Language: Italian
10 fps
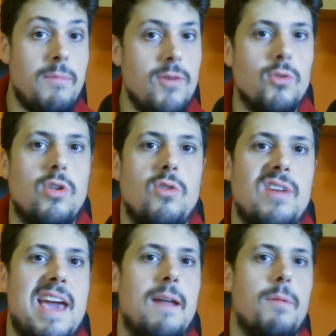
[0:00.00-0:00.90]
minuti non
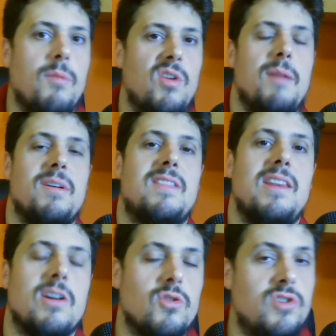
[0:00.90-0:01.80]
era proprio una
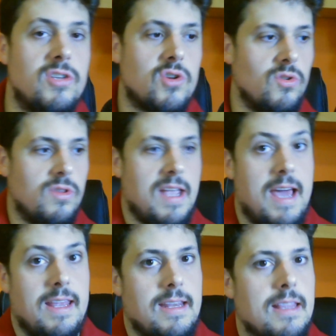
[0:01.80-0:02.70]
partita così
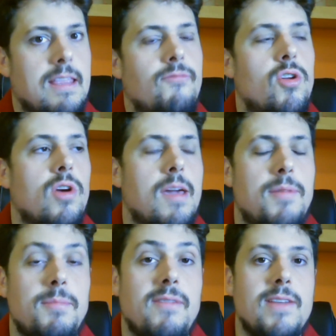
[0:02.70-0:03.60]
scontata, tant'è vero che i
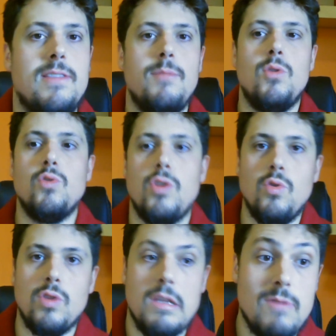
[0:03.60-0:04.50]
primi 20 minuti
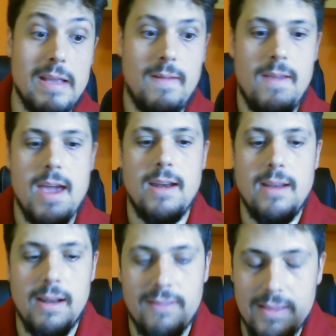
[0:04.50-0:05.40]
tutti quanti ieri
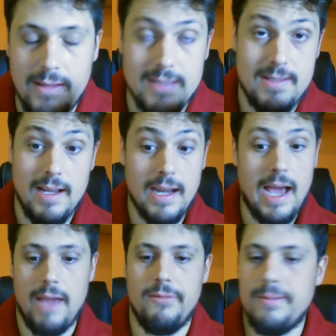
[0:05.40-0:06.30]
nella
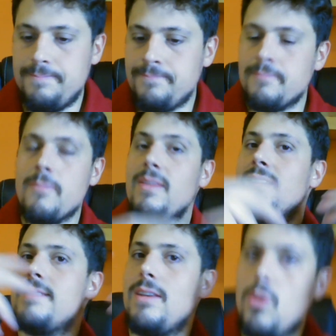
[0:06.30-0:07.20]
fantastica live,
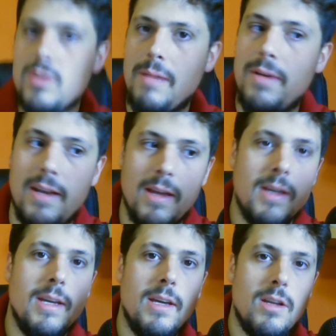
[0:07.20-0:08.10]
se non lo sapete
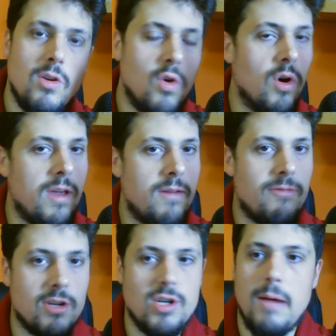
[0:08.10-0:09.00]
noi
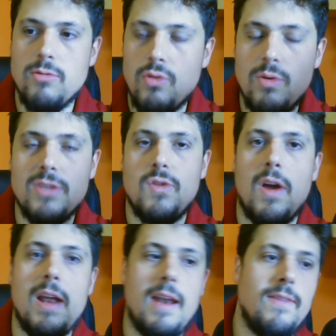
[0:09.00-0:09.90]
facciamo su questo
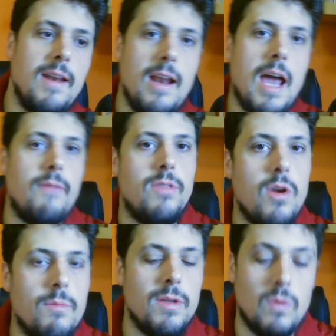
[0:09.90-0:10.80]
canale delle live di
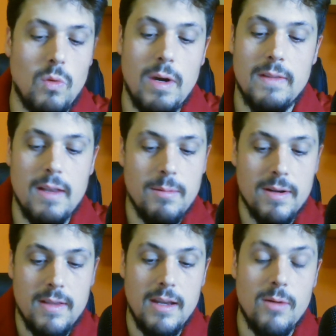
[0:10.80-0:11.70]
commento durante le
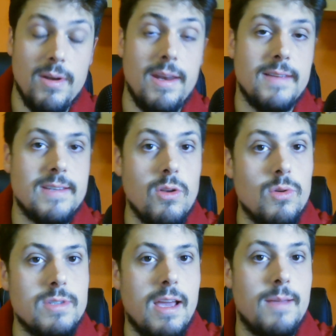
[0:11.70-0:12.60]
partite, quindi se non
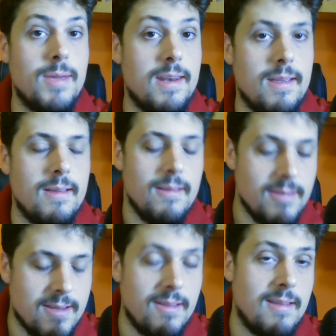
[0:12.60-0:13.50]
lo sapete
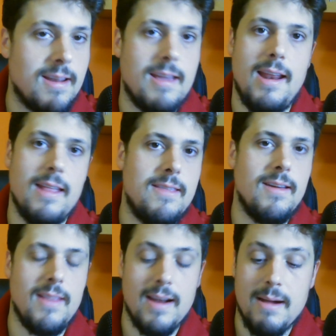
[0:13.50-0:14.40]
iscrivetevi al canale e
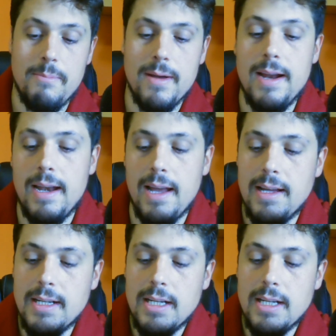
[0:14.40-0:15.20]
attivate la campanella.